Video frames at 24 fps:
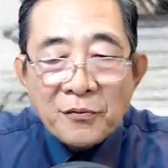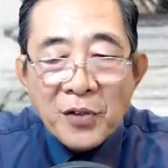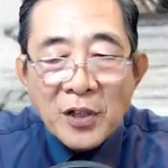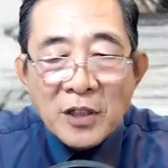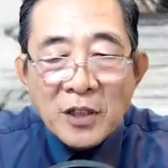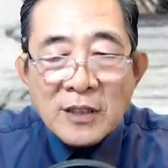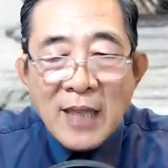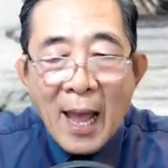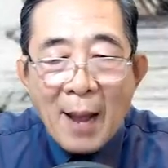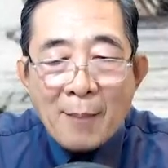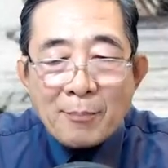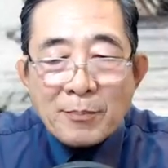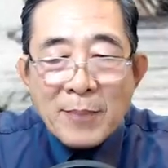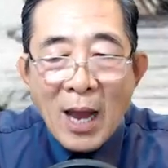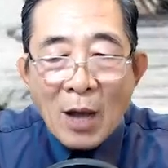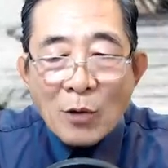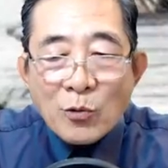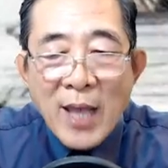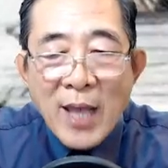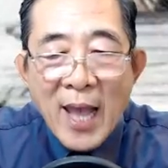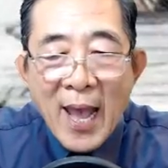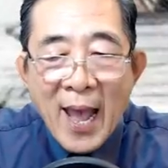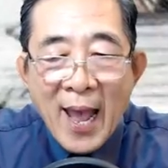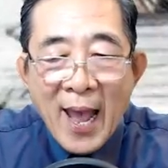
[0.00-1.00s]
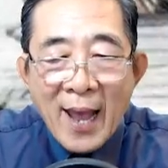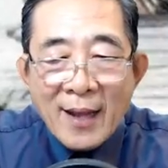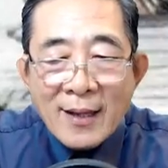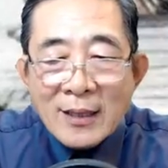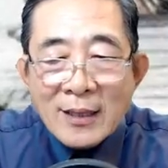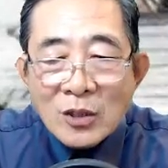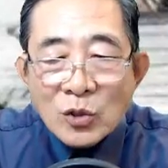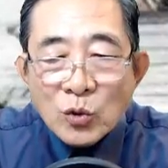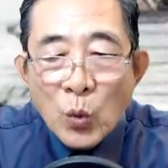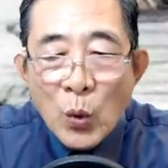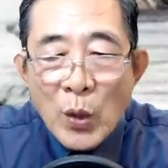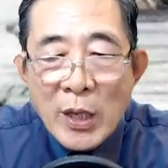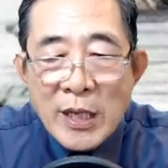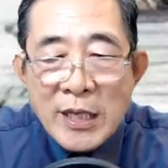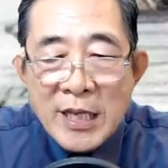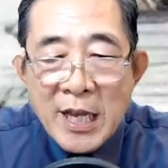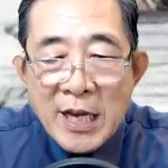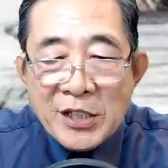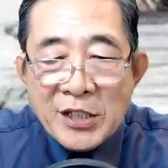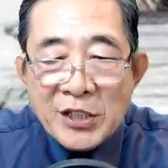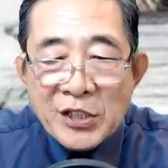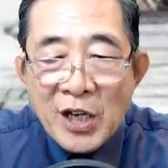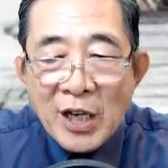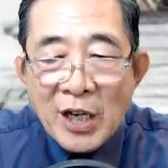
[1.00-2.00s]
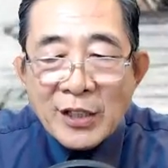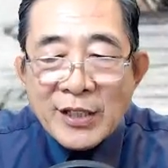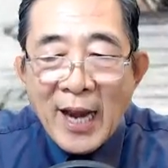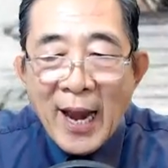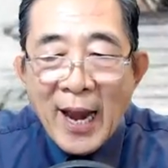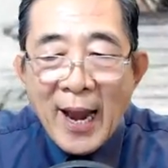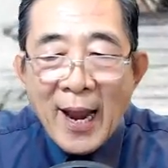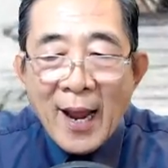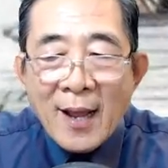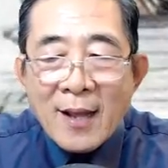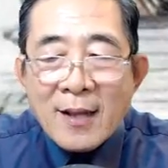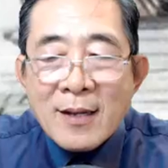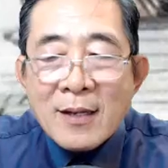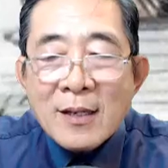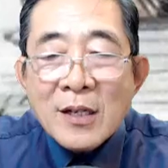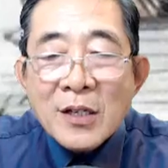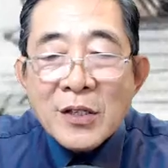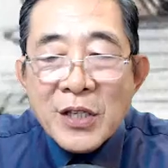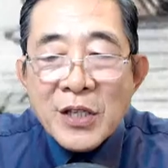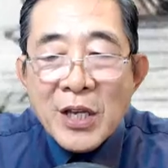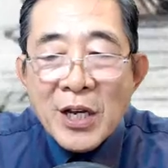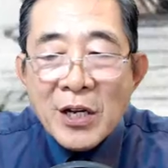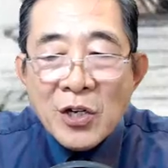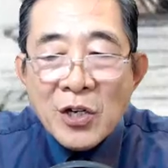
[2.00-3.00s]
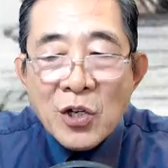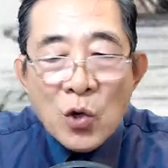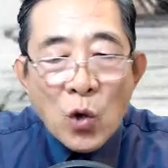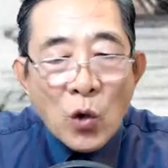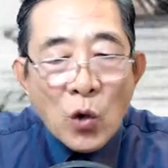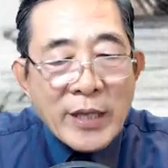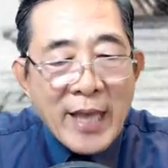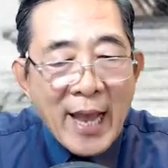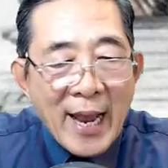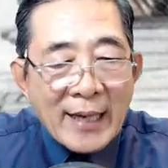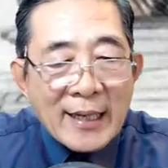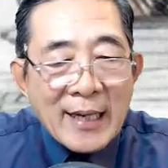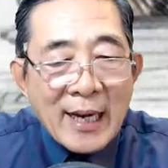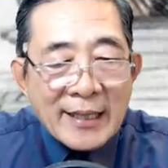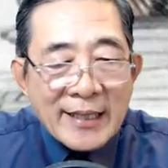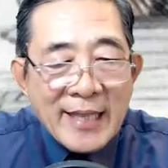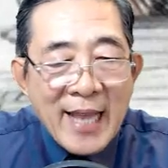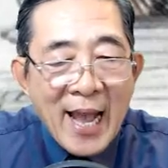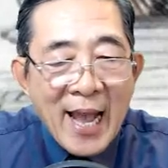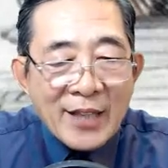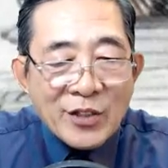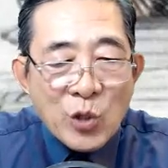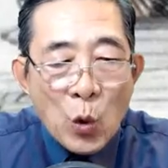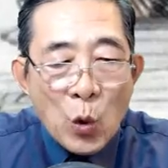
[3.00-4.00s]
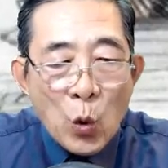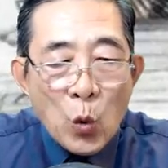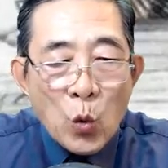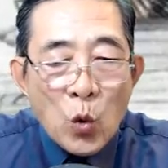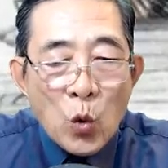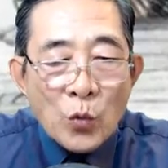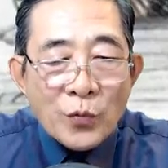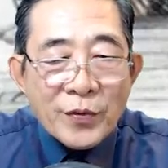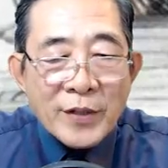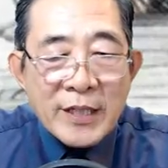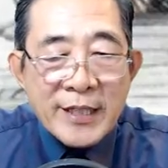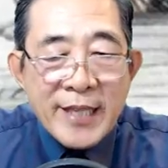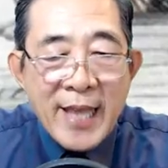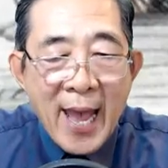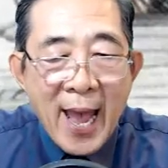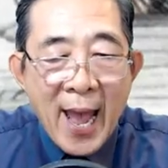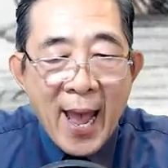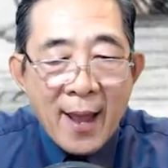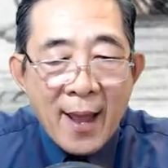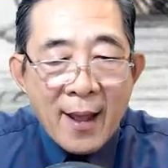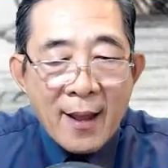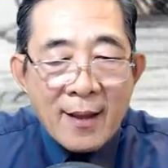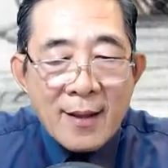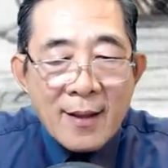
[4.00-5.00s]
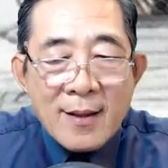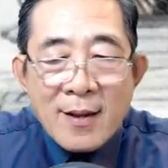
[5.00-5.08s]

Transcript: Phương Tam lão gia tuy nhìn rất trẻ nhưng có vẻ là gia chủ của Phương gia.